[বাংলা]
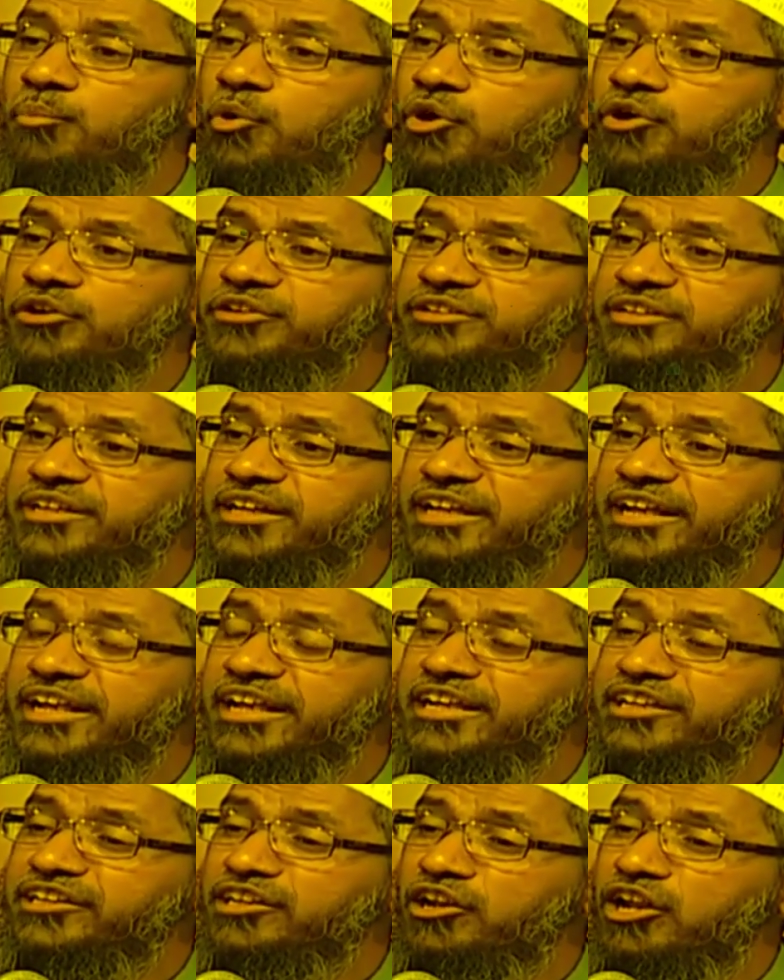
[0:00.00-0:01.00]
শিক্ষিত
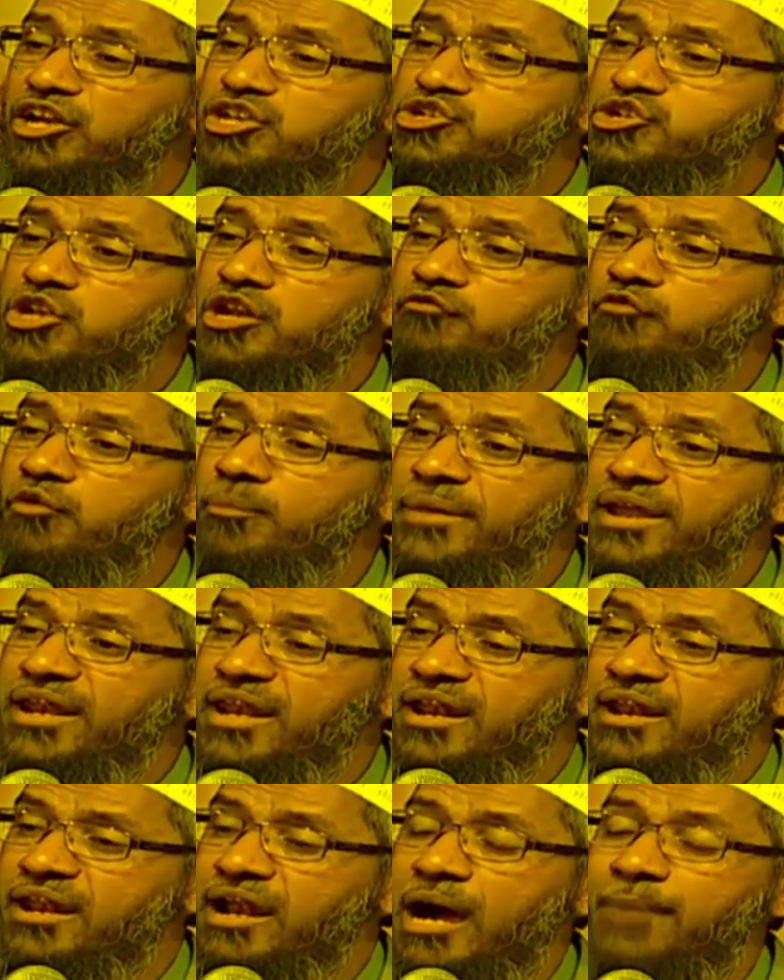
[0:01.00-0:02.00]
মহিলাদের
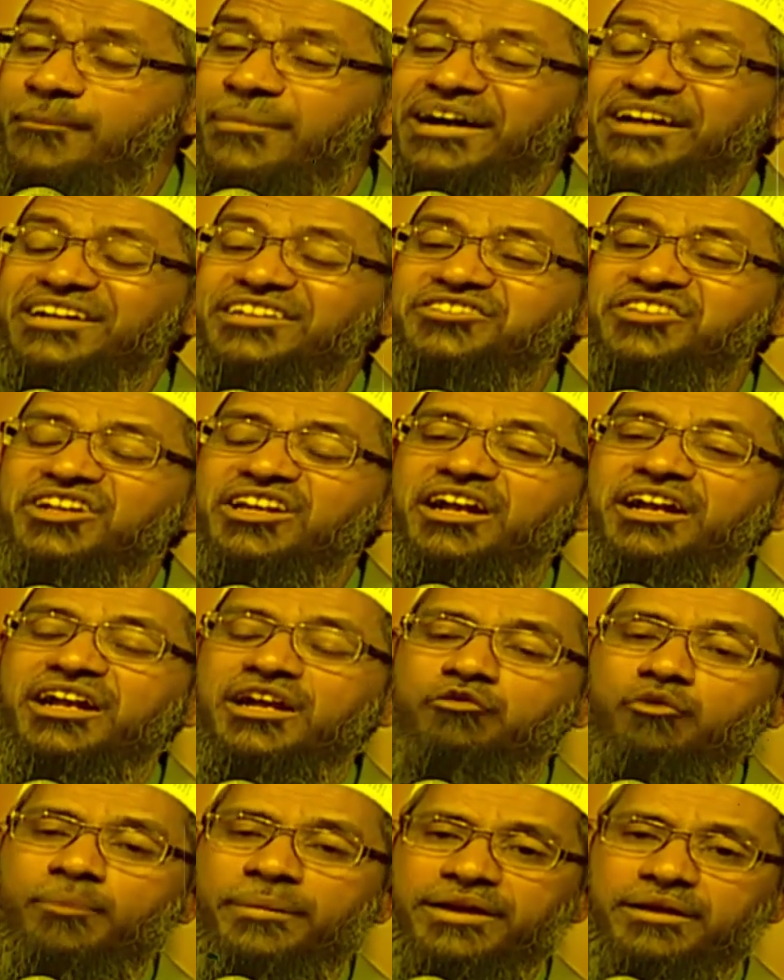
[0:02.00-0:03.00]
মধ্যে সবচেয়ে
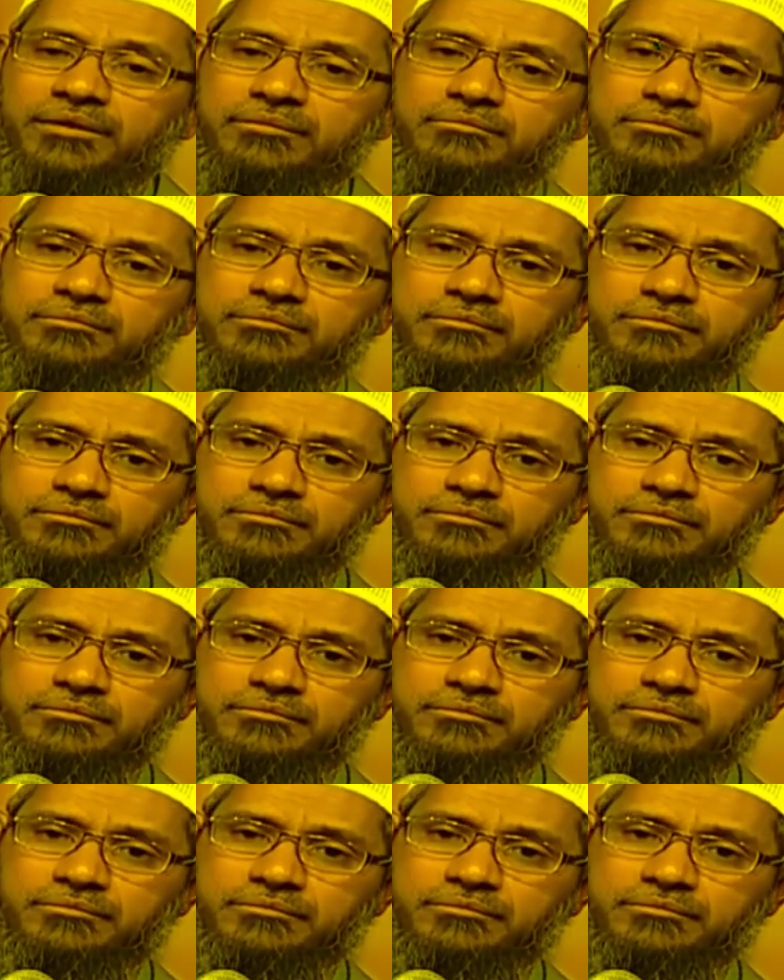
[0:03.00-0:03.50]
জ্ঞানী ছিলেন